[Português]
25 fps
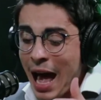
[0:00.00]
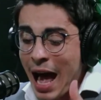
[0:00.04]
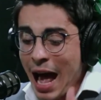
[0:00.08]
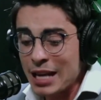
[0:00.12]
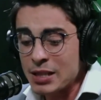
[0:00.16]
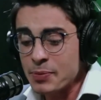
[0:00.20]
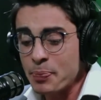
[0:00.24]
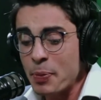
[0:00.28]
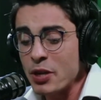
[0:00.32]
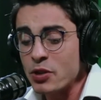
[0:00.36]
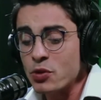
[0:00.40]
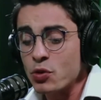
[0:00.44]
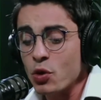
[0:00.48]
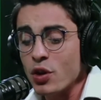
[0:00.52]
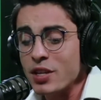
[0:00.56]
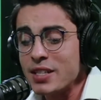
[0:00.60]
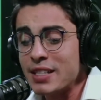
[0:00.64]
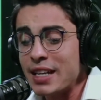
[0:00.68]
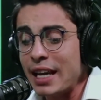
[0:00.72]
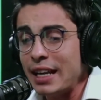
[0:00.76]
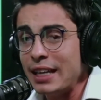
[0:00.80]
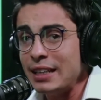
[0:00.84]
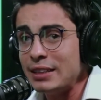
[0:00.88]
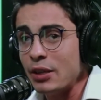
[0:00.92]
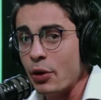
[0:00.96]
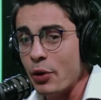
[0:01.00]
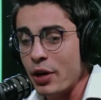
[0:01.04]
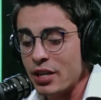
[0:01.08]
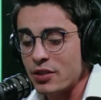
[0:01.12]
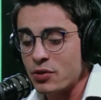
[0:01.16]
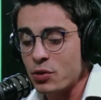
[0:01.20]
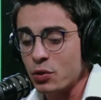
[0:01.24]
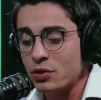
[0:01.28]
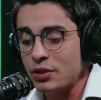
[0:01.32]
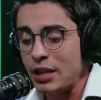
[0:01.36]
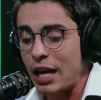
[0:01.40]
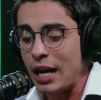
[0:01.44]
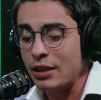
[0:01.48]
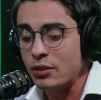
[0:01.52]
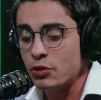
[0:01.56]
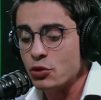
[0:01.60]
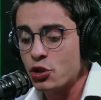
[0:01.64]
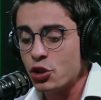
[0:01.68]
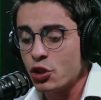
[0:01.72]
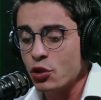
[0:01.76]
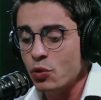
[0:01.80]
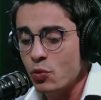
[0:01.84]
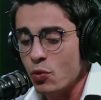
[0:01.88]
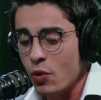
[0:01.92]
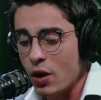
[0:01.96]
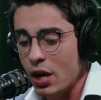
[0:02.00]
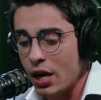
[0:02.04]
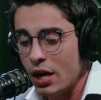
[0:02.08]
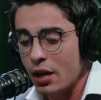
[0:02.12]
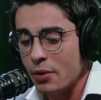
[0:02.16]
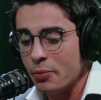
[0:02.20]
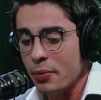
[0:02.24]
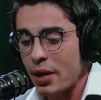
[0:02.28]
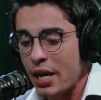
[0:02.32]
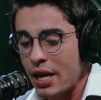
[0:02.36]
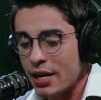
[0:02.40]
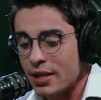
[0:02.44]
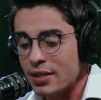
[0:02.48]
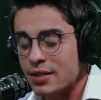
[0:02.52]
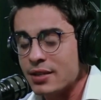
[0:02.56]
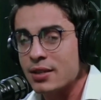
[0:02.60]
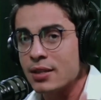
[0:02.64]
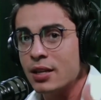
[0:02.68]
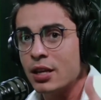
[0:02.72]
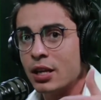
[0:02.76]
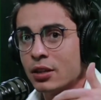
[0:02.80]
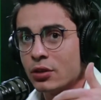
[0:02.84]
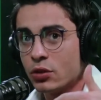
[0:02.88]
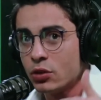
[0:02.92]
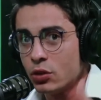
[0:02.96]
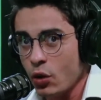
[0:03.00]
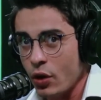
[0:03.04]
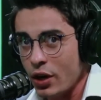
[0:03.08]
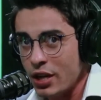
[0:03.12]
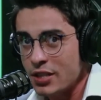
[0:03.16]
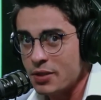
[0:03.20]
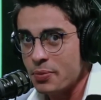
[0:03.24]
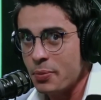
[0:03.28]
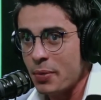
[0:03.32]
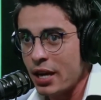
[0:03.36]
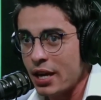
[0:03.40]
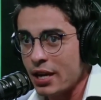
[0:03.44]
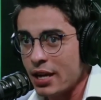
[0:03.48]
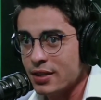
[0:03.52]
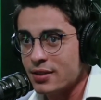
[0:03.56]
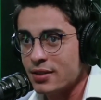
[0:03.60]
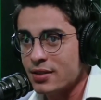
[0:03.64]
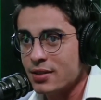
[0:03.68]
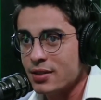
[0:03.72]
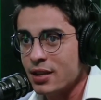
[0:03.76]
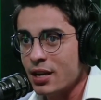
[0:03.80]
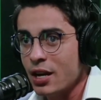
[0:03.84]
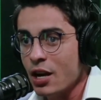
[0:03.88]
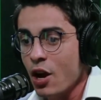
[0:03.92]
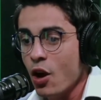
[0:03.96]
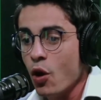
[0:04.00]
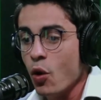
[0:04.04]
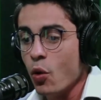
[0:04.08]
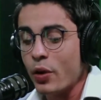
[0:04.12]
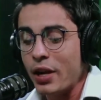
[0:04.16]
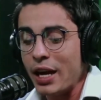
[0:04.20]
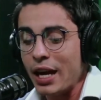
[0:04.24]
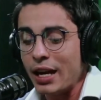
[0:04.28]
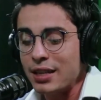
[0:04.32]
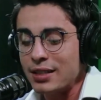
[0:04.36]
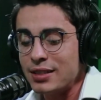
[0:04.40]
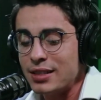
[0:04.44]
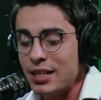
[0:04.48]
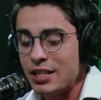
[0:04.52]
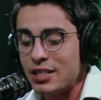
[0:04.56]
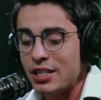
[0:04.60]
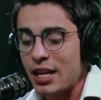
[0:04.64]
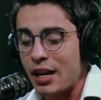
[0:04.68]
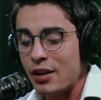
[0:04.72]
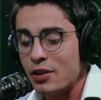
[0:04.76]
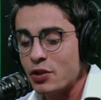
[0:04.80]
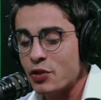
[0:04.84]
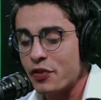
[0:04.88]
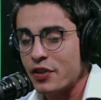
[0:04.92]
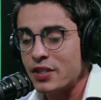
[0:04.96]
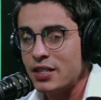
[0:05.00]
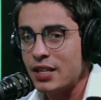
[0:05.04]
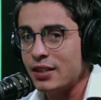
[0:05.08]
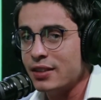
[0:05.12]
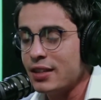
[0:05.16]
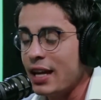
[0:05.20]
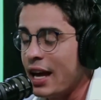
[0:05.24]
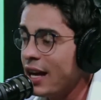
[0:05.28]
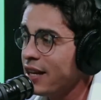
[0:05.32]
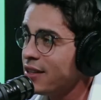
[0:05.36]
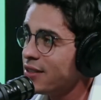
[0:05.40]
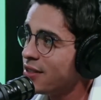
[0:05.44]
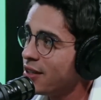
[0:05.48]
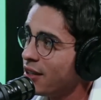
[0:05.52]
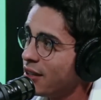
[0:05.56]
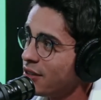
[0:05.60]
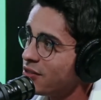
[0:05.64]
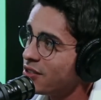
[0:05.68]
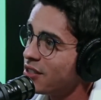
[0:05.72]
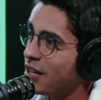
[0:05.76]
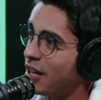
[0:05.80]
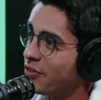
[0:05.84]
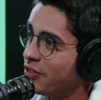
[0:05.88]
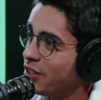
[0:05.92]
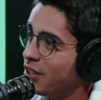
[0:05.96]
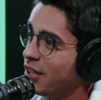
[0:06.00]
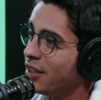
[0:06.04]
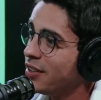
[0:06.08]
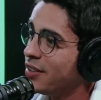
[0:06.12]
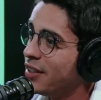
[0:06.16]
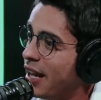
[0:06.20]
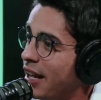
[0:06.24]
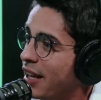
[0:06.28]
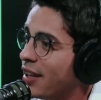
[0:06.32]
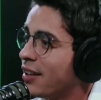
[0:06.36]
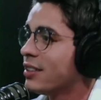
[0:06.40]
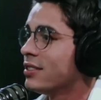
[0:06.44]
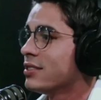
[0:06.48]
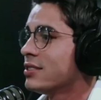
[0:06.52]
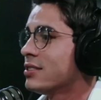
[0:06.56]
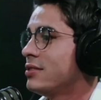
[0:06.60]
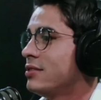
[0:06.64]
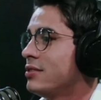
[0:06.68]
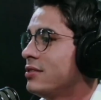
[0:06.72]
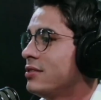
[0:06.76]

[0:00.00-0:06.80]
As pessoas querem ter o resultado de um mês dois meses, o que elas deixaram de fazer 10 anos da vida dela.